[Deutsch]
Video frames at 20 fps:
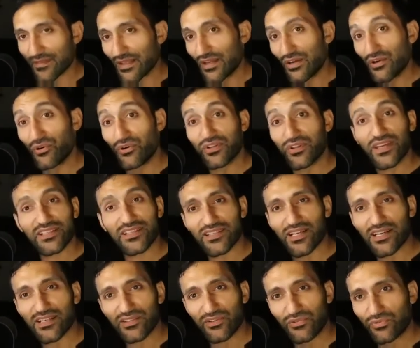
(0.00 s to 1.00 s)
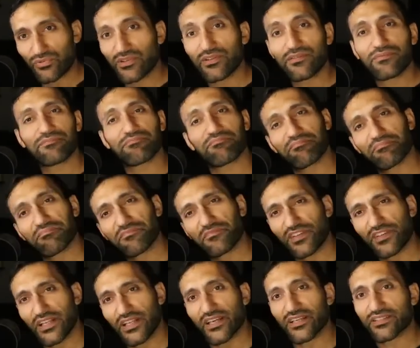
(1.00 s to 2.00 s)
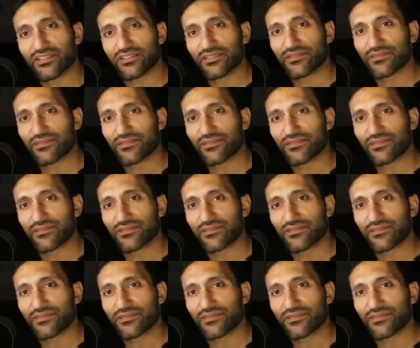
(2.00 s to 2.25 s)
Und er sagte nur, Vielleicht.